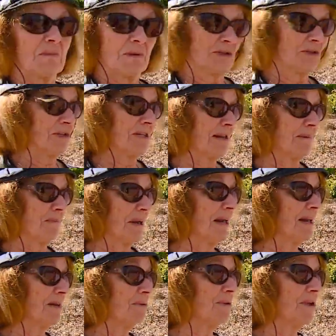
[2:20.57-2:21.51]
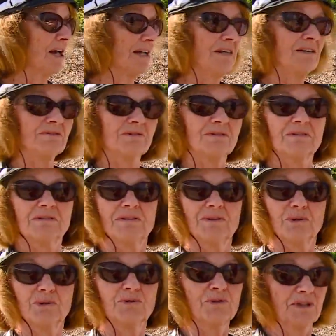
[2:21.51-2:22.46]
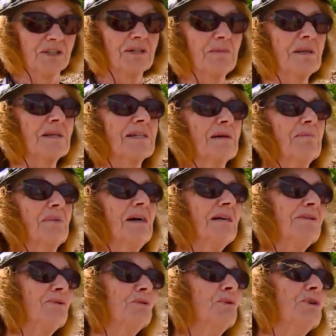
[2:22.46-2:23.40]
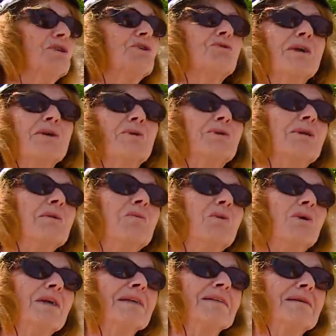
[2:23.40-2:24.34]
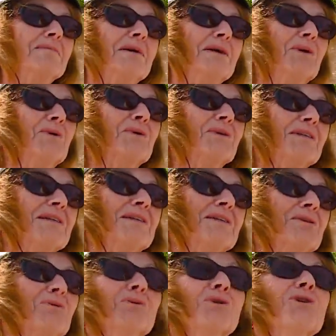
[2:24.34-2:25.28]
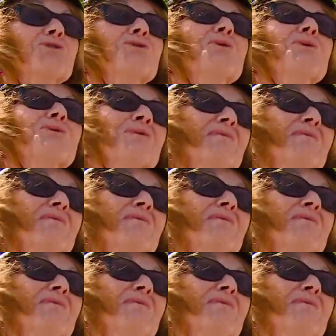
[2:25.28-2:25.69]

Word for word: bah, c'est sympa, on arrive, on trouve que c'est bien sympa. Nous, on est sur la côte des Mois, là, Saint-Malo, c'est autre chose.